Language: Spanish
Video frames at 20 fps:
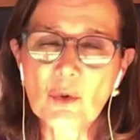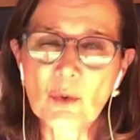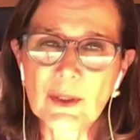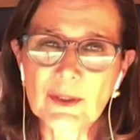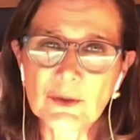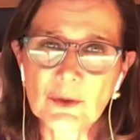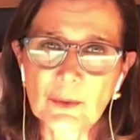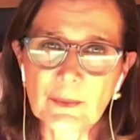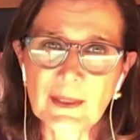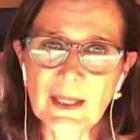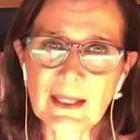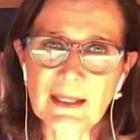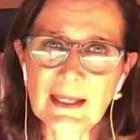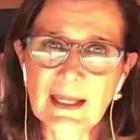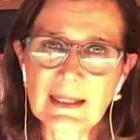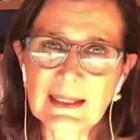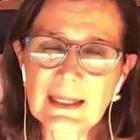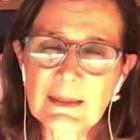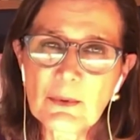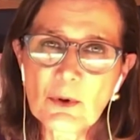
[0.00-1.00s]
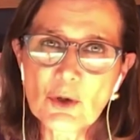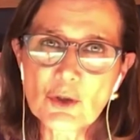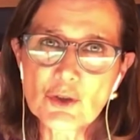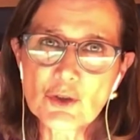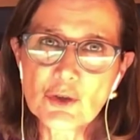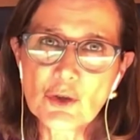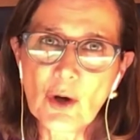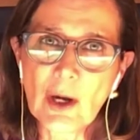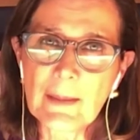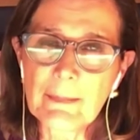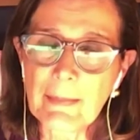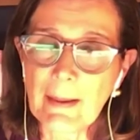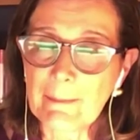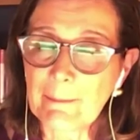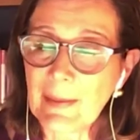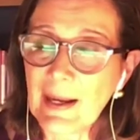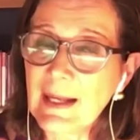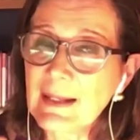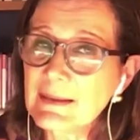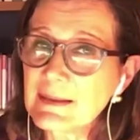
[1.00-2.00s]
Cuando viene el divorcio, hay
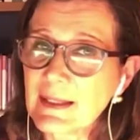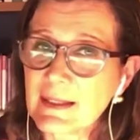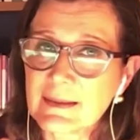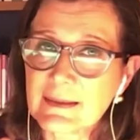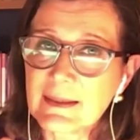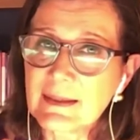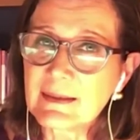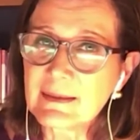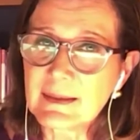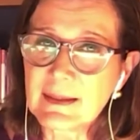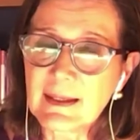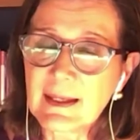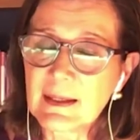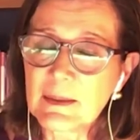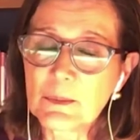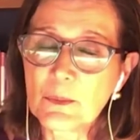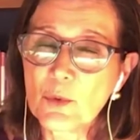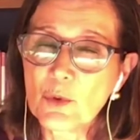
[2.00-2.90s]
papás que sí siguen